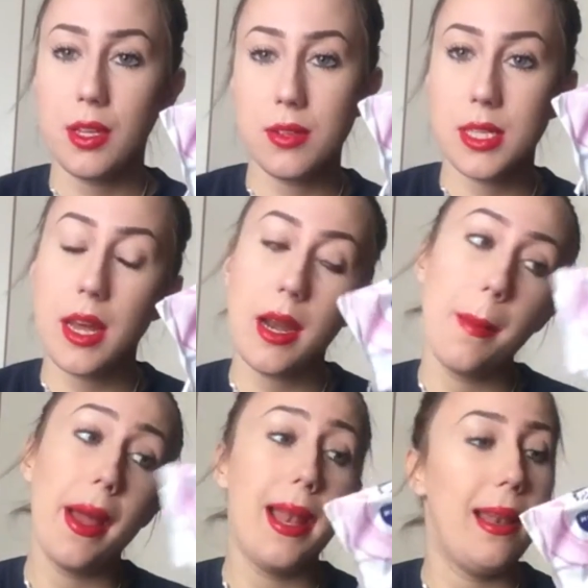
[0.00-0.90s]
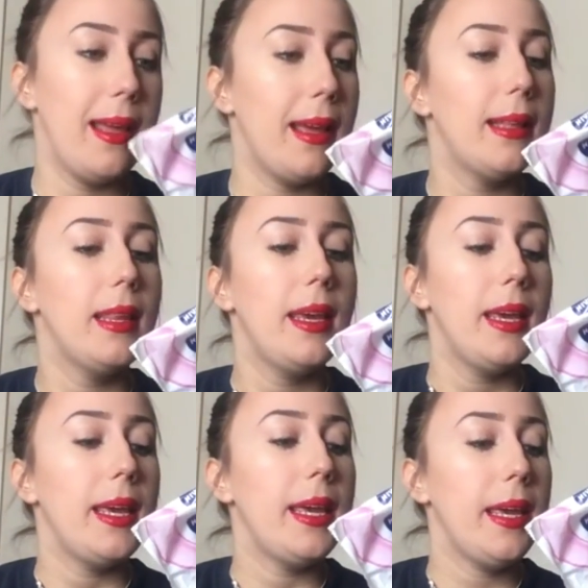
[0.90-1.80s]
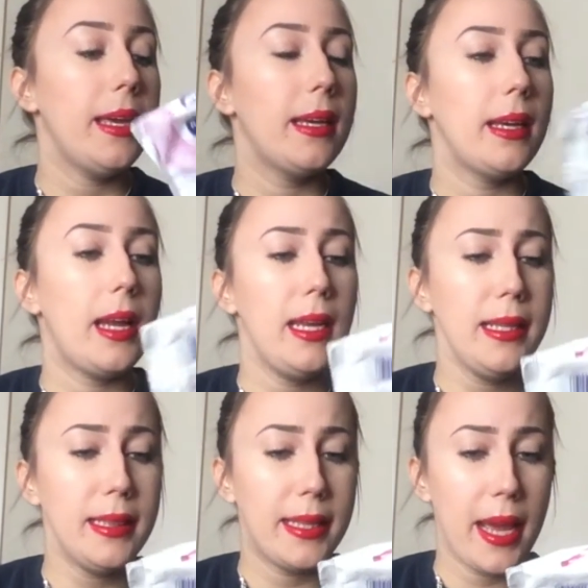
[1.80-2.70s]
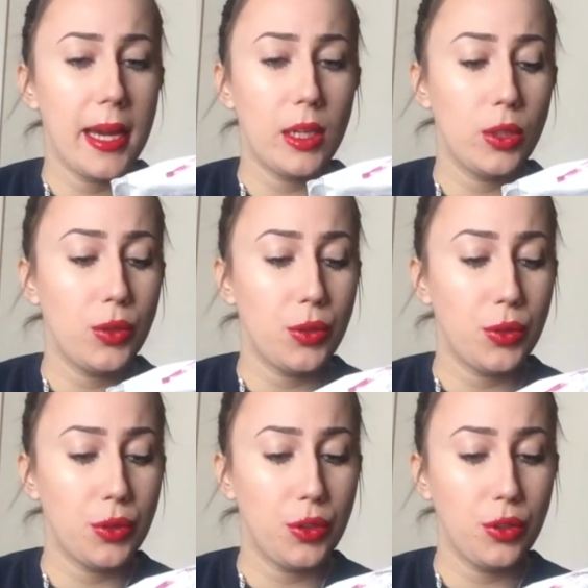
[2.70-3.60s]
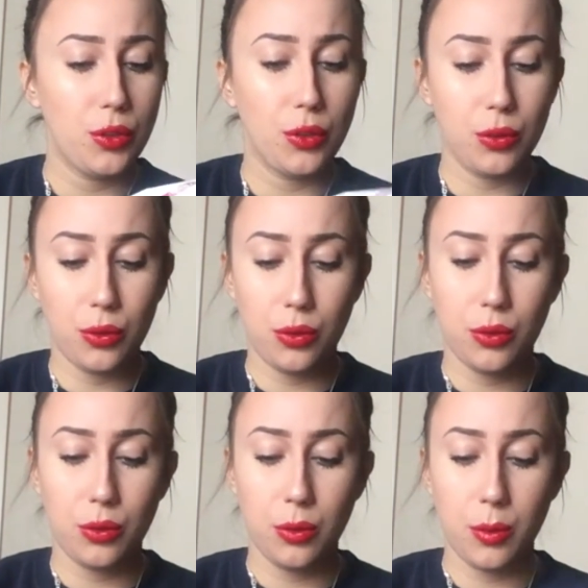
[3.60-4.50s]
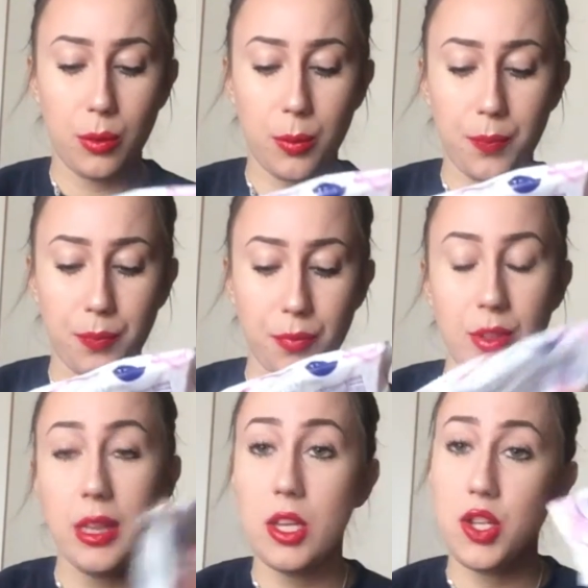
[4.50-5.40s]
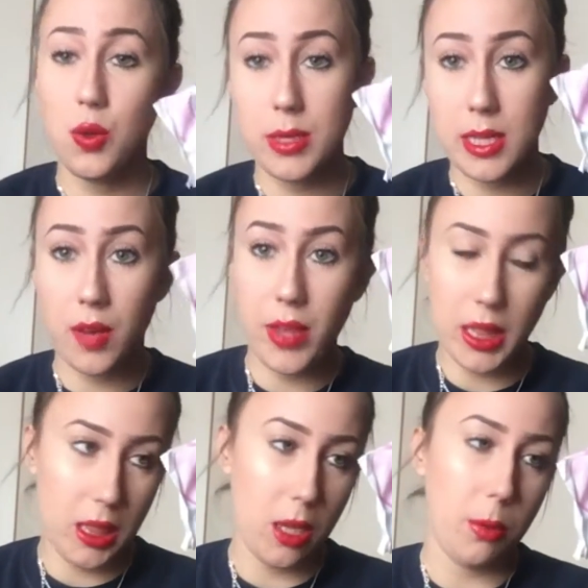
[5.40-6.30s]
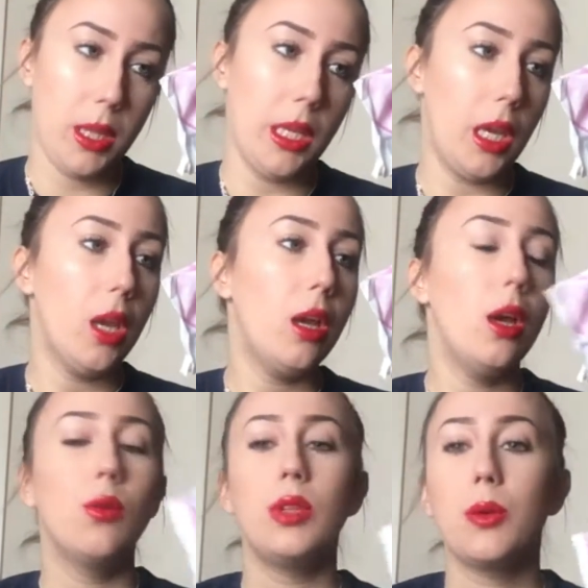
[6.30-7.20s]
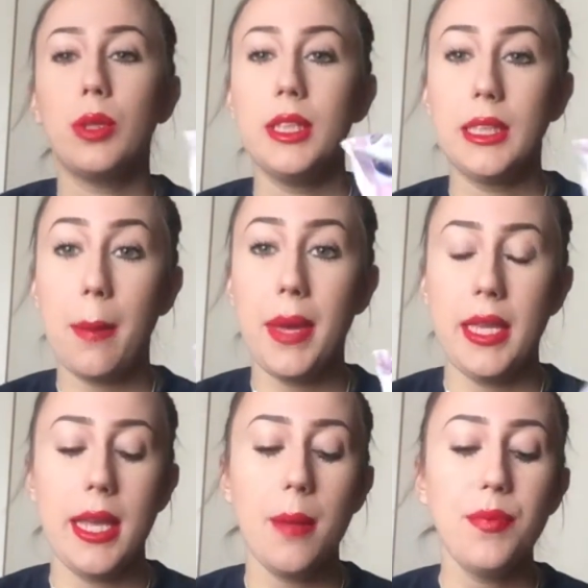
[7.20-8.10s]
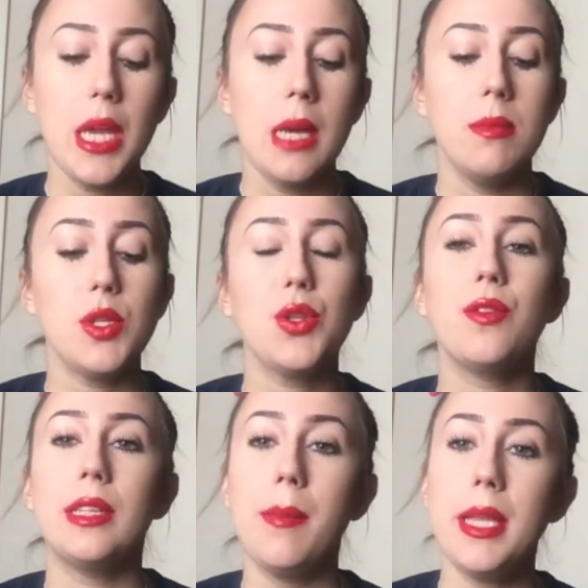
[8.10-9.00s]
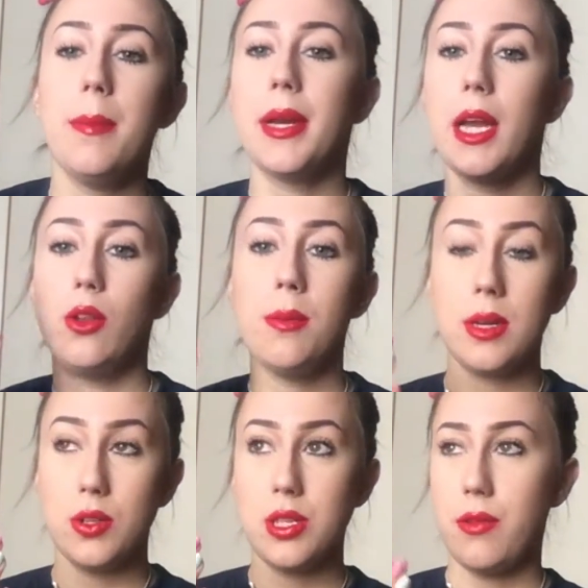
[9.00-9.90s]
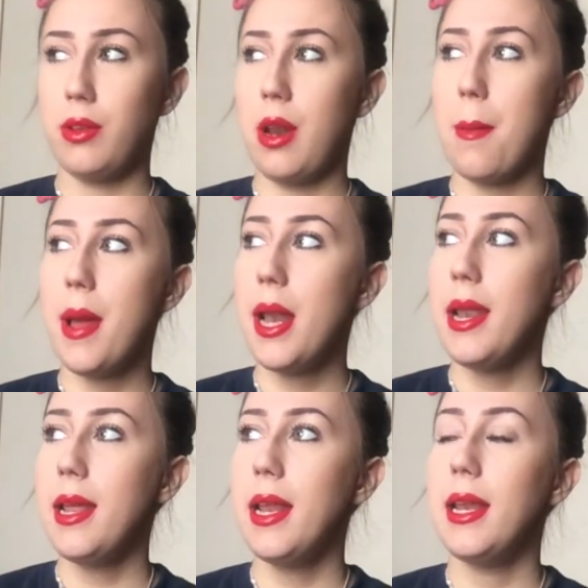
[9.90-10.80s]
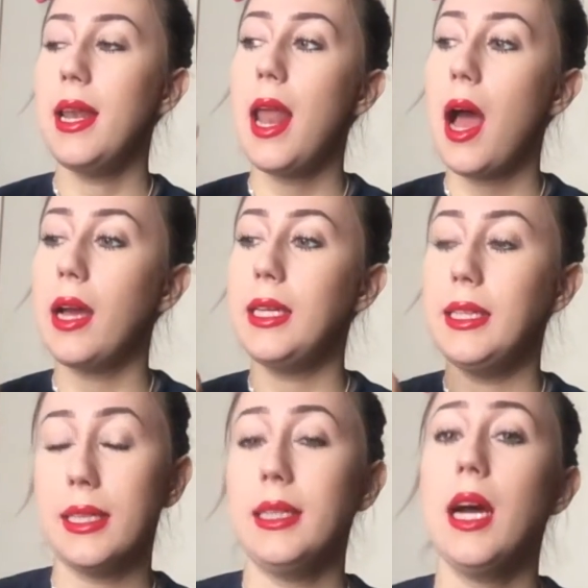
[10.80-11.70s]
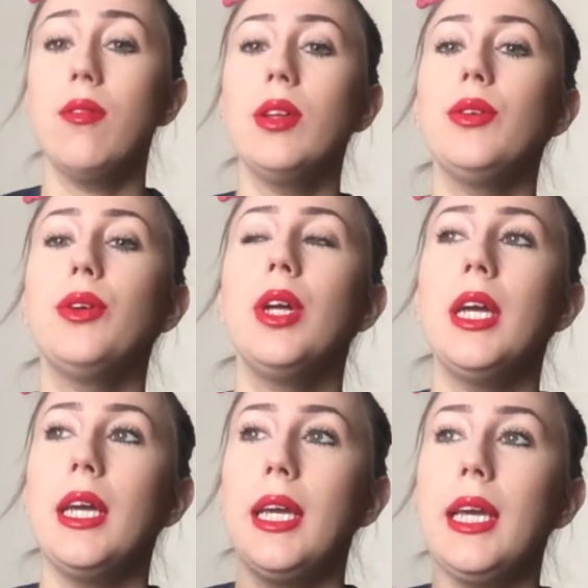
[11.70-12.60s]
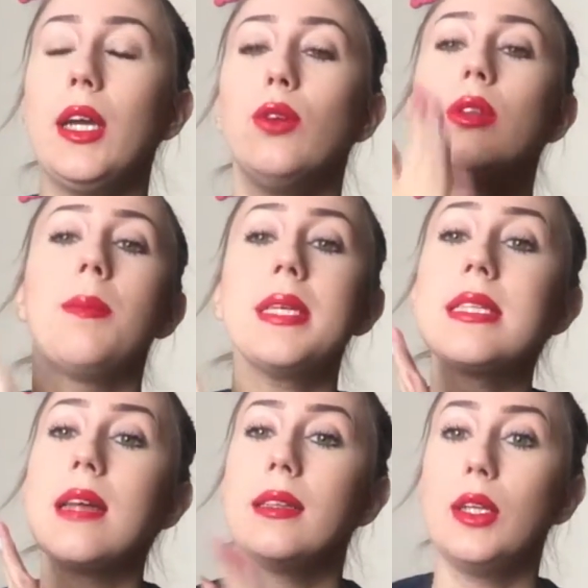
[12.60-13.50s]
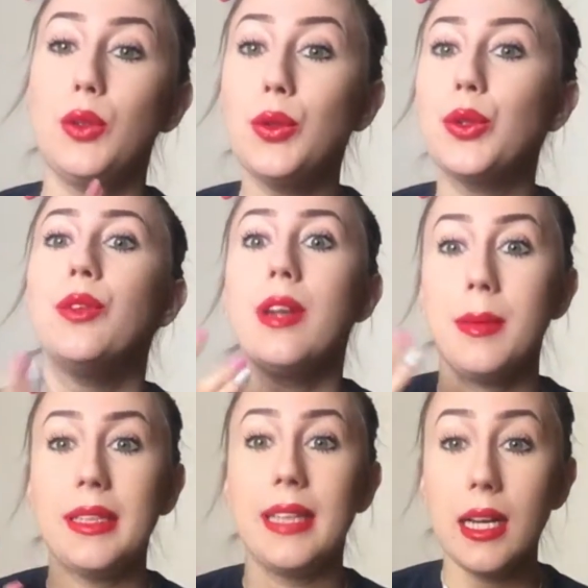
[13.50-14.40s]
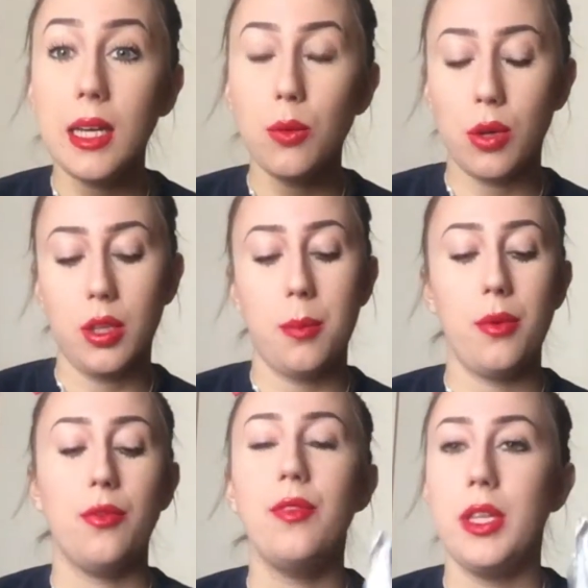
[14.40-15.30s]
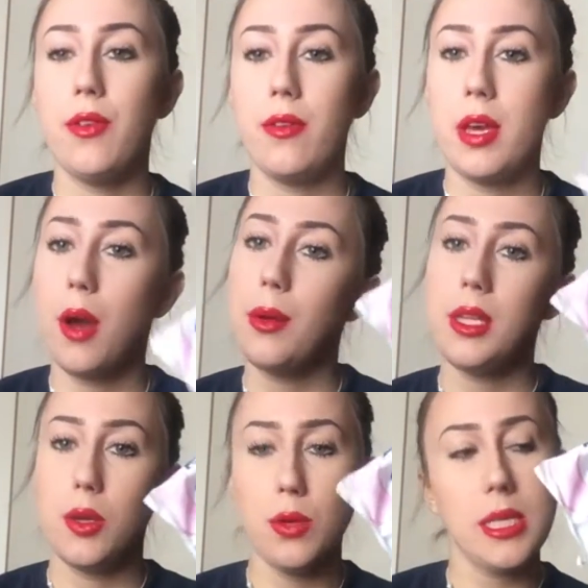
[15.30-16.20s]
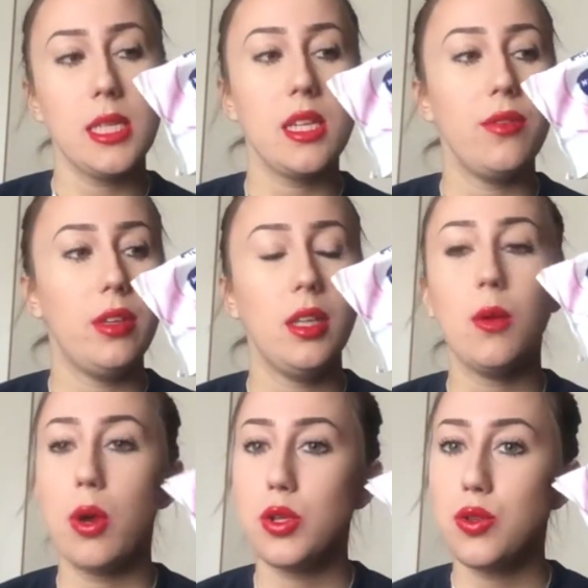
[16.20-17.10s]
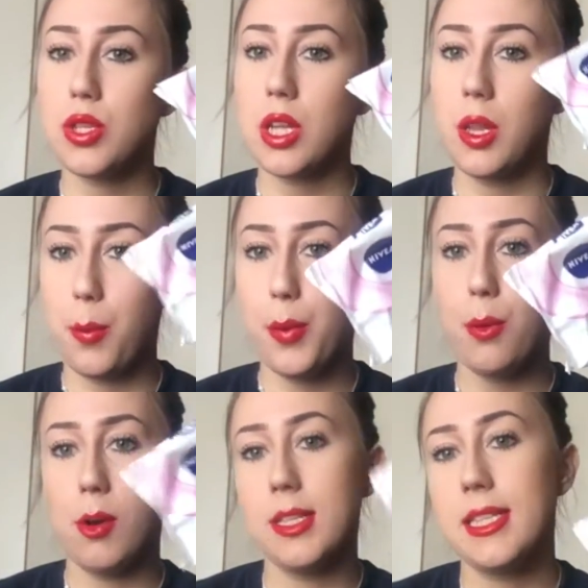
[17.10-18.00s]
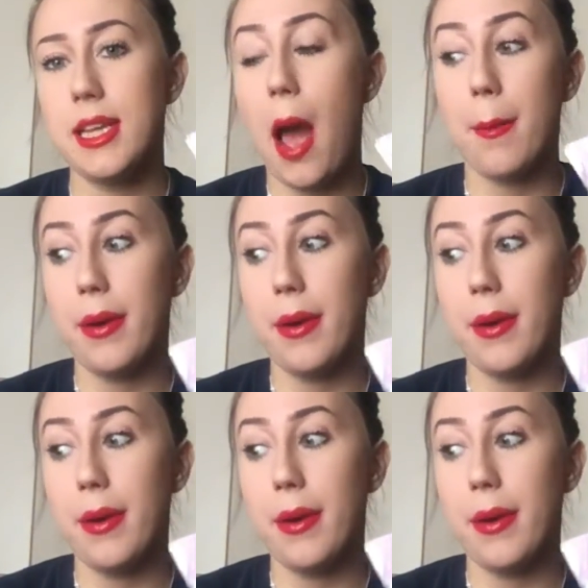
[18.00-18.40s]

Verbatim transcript: arrossare la pelle e eh, all'interno ci sono 25 salviette quindi una quantità media mi sono trovata bene perché non mi arrostavano la pelle la idratavano e con una passata il trucco veramente anche waterproof veniva via quindi queste salviettine qua sono state promosse a